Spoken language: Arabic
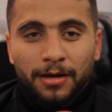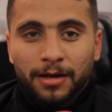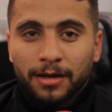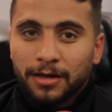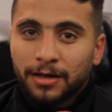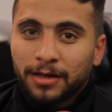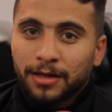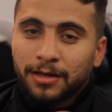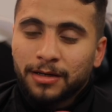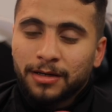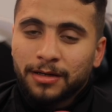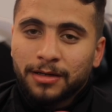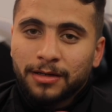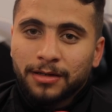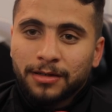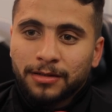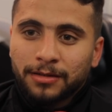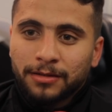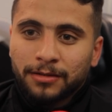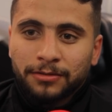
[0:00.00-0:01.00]

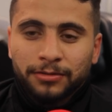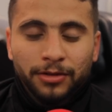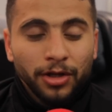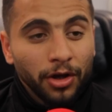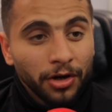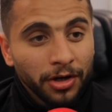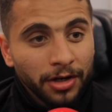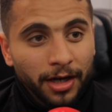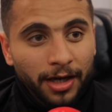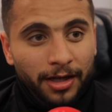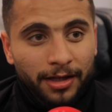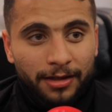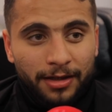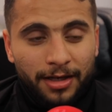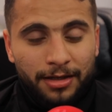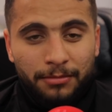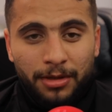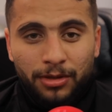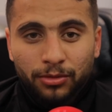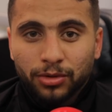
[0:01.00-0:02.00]
آه، في ظهرنا كده دايما